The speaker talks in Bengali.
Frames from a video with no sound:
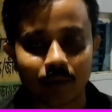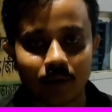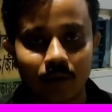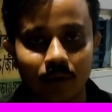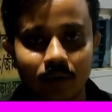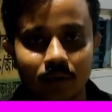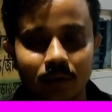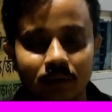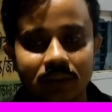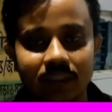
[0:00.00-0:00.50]

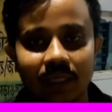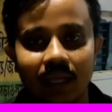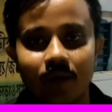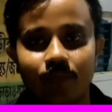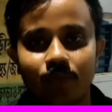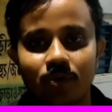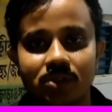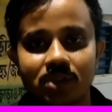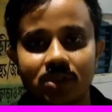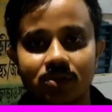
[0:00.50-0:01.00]
এবং
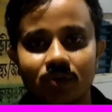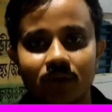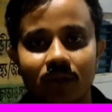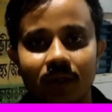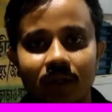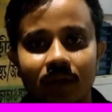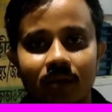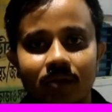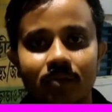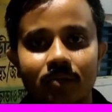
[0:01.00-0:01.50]
জেলা
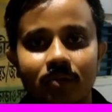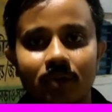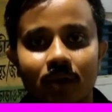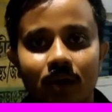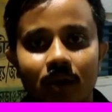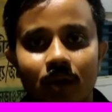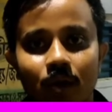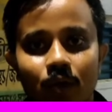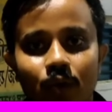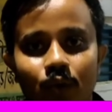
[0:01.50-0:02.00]
প্রশাসনের
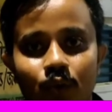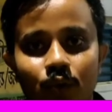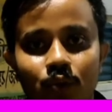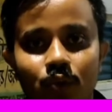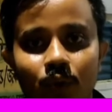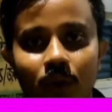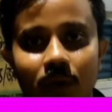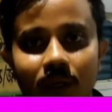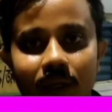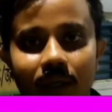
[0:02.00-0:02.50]

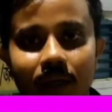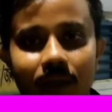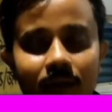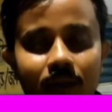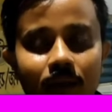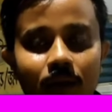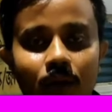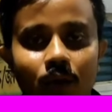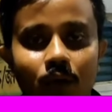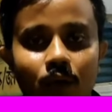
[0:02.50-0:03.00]
উদ্যোগে
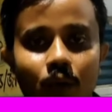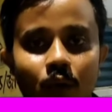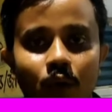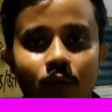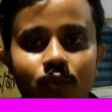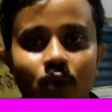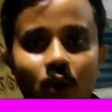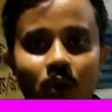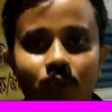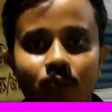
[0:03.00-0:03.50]
ও
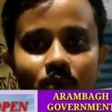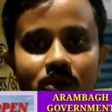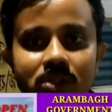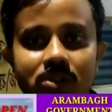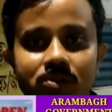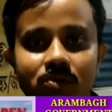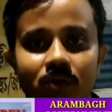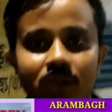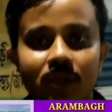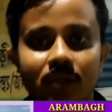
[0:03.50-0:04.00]
ব্লক
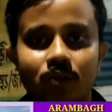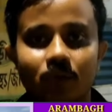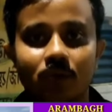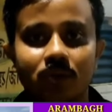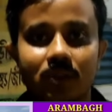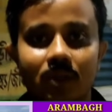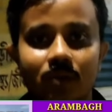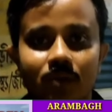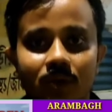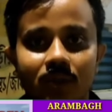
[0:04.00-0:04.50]
প্রশাসনের
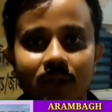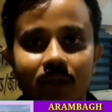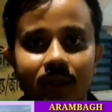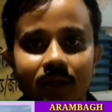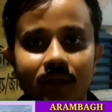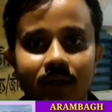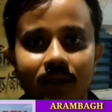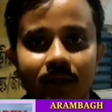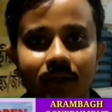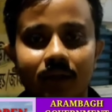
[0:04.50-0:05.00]

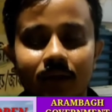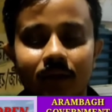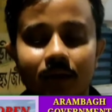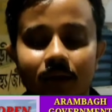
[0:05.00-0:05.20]
তত্ত্বাবধানে